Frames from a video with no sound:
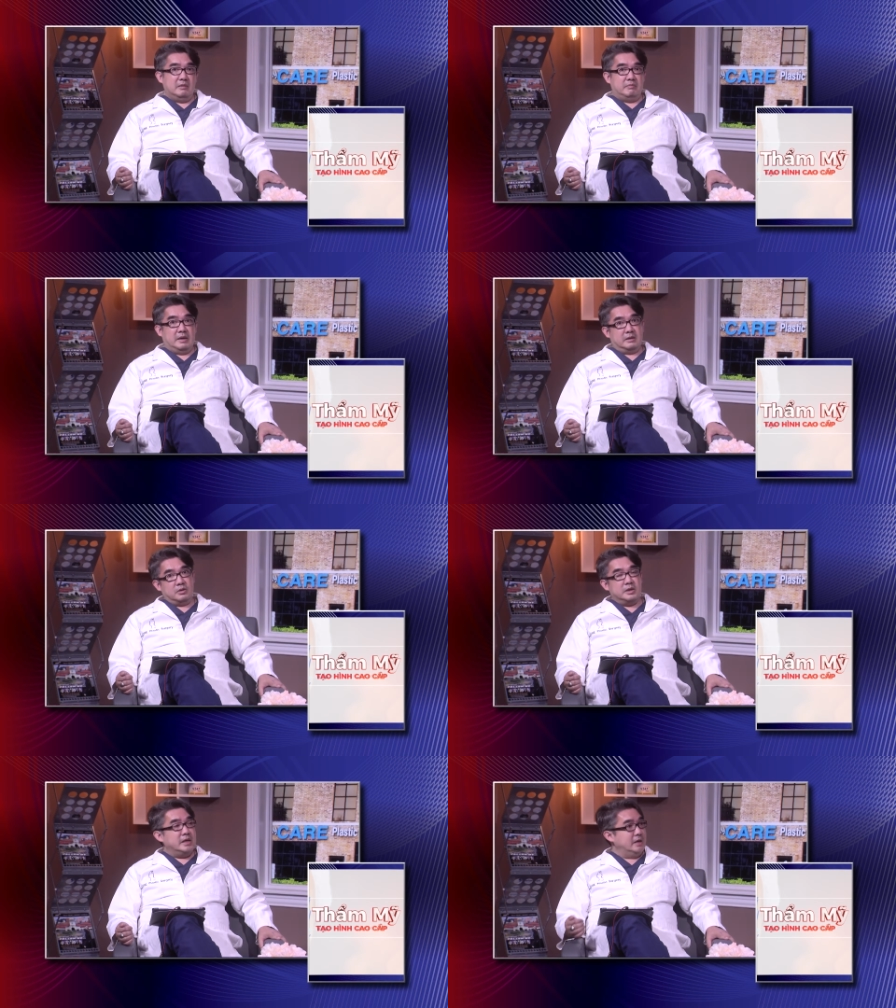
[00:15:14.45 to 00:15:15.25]
mà
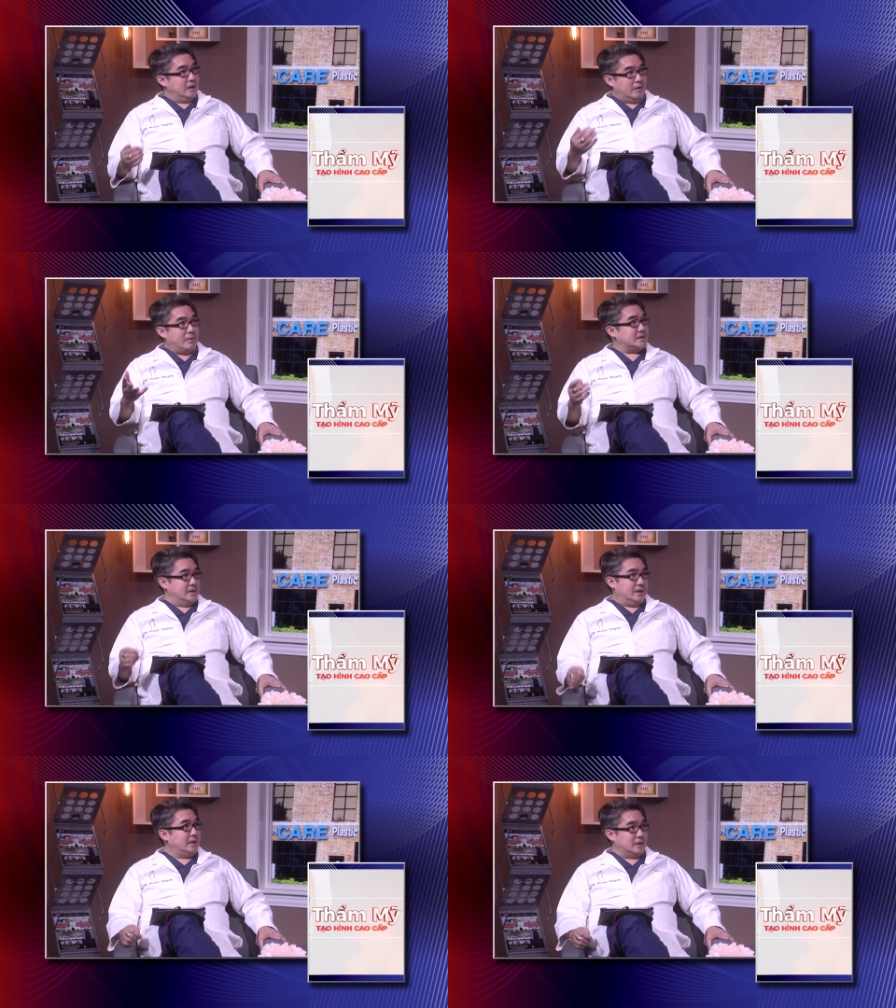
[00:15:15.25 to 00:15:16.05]
tôi nghi là ông bác
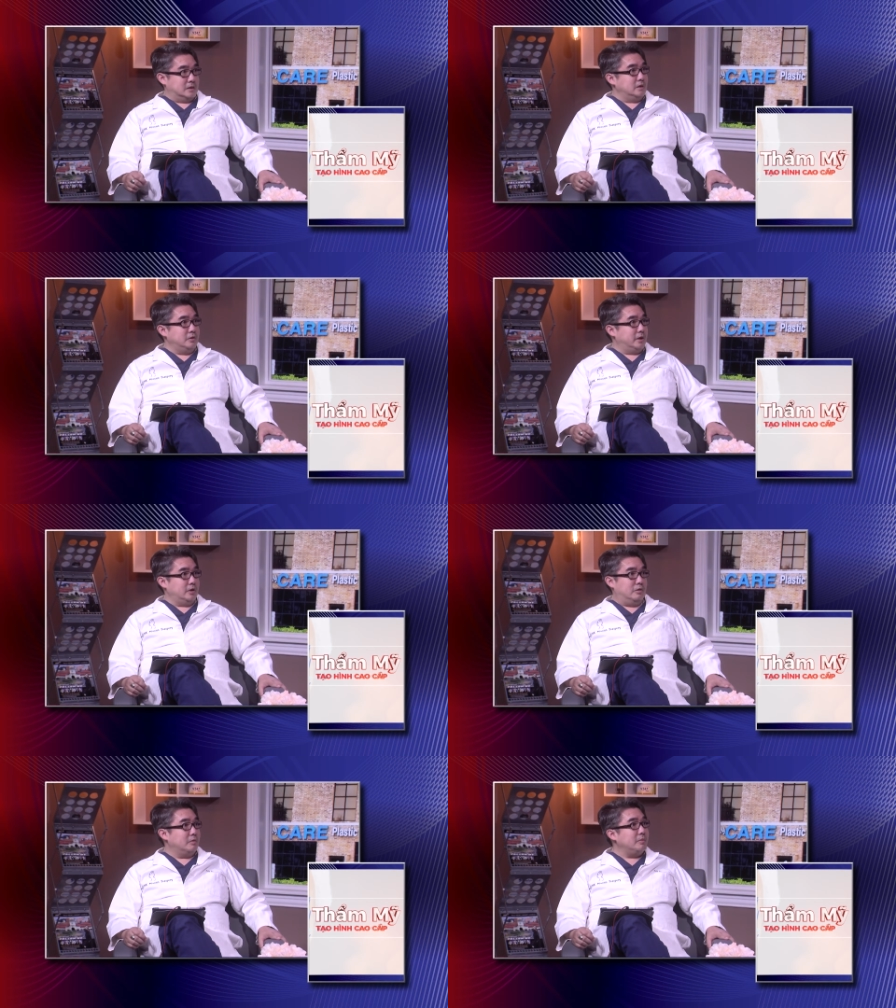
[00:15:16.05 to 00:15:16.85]
sĩ này thật sự nhiều khi
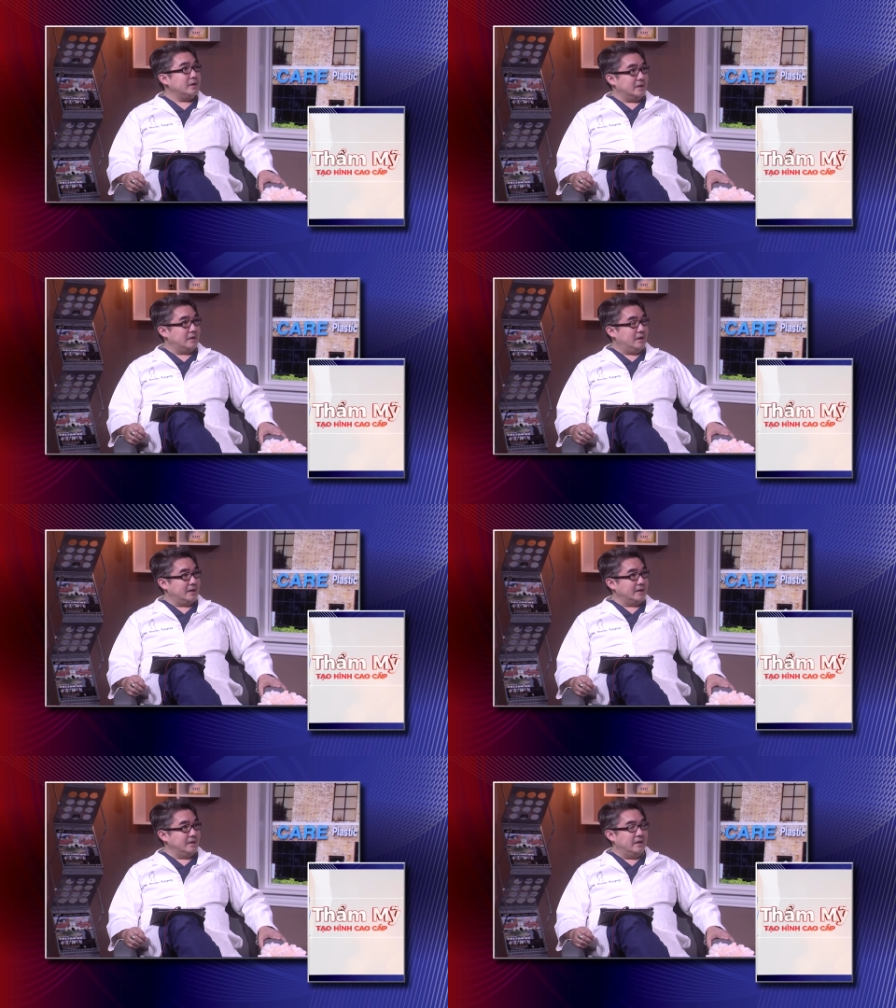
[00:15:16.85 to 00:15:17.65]
cũng không có biết cái đó là
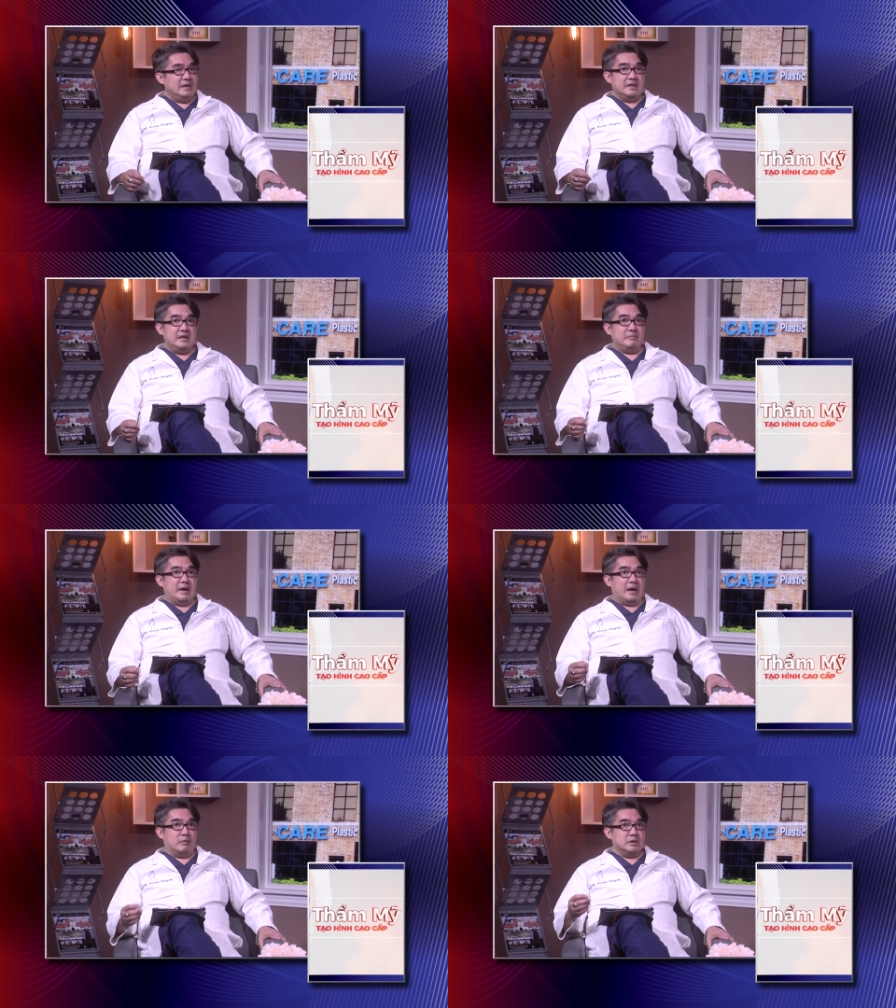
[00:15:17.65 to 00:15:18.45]
cái gì nhưng
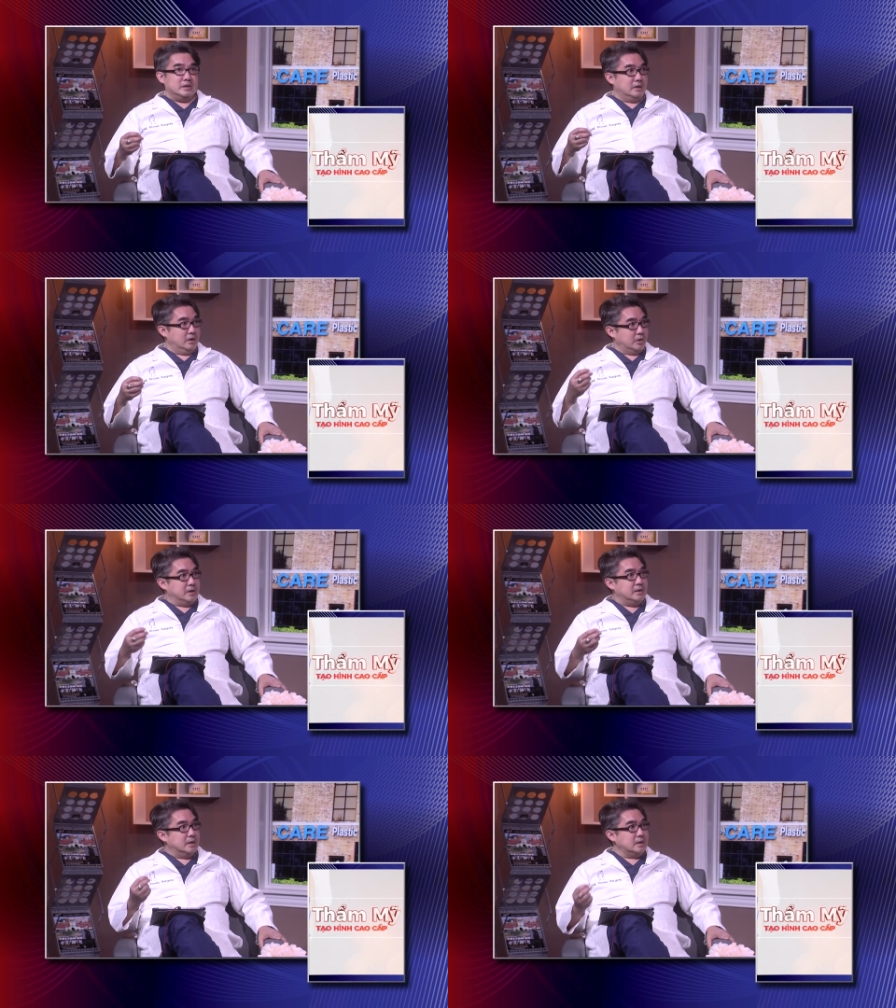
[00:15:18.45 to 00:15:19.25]
mà ổng cứ nói thôi
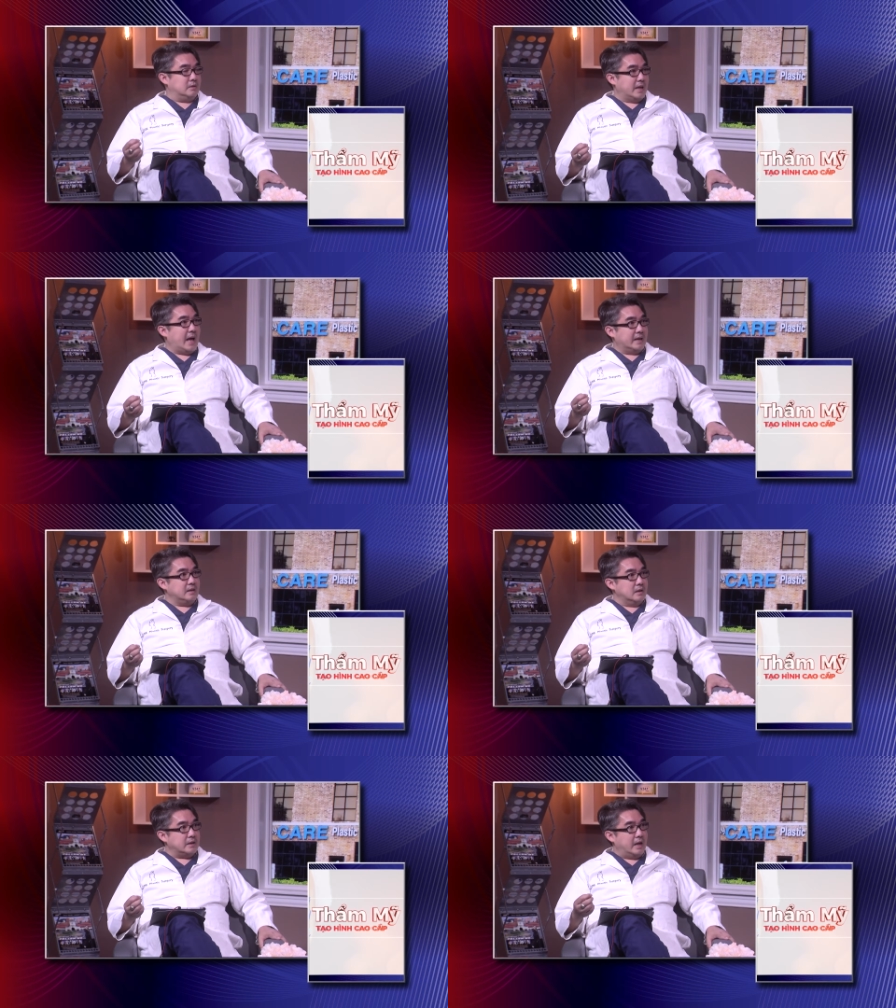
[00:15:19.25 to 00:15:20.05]
chích chích cho tan cái
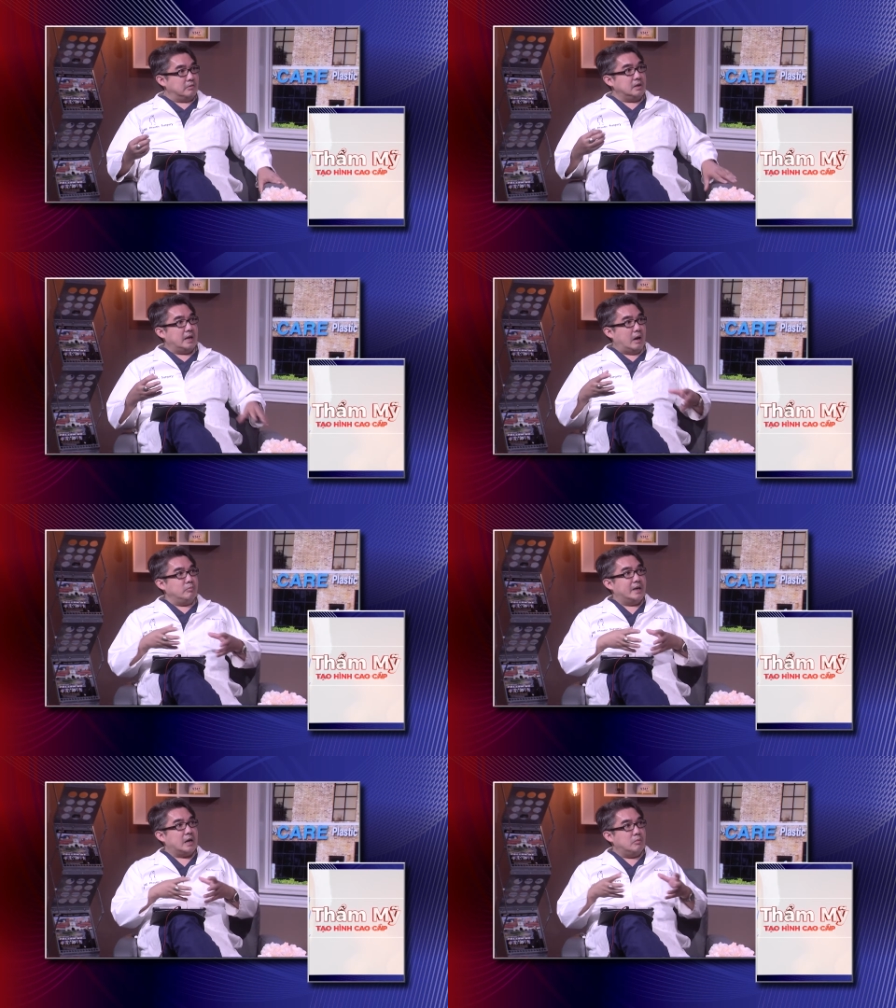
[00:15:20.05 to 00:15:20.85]
chất thẹo tức là
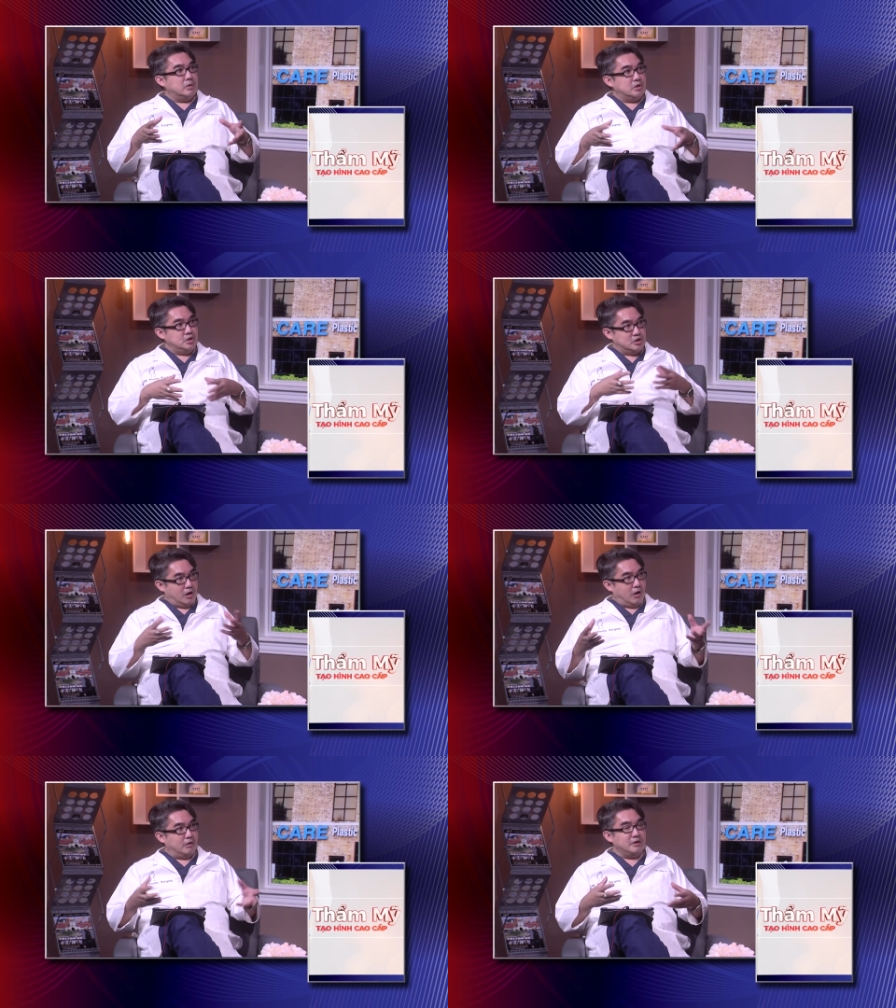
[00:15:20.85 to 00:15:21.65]
ổng đã không có nói
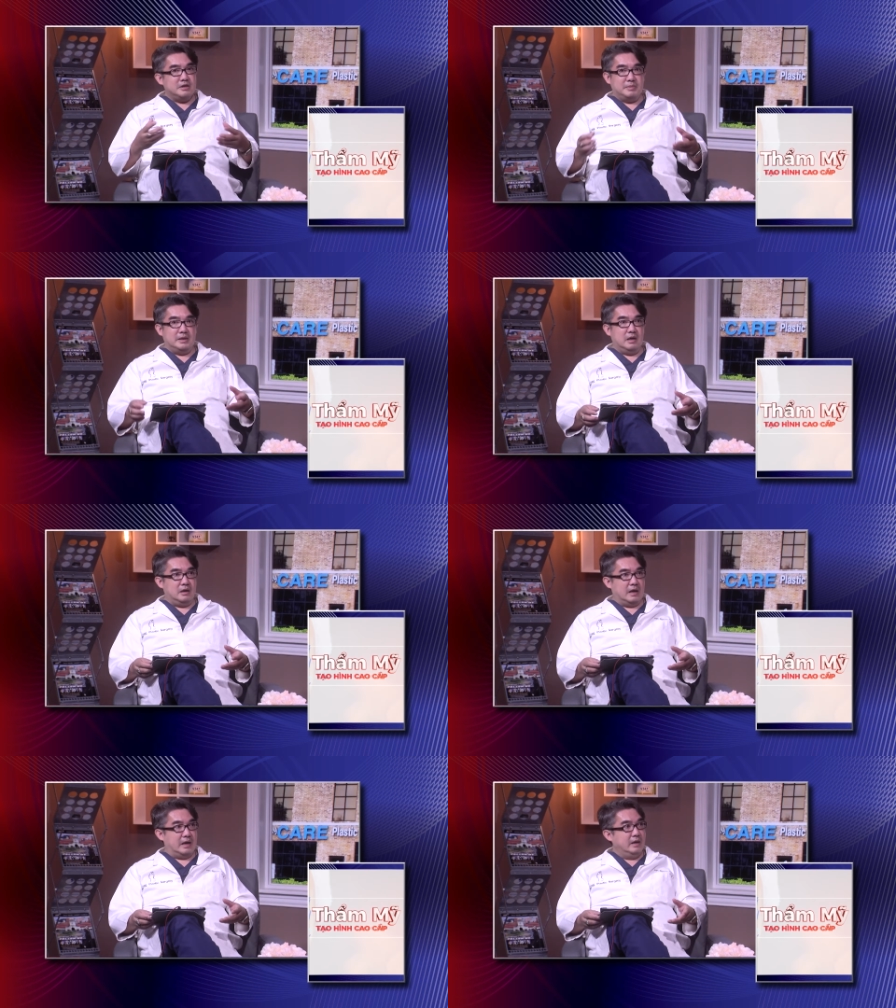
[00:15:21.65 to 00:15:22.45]
rõ cho người bệnh nhân là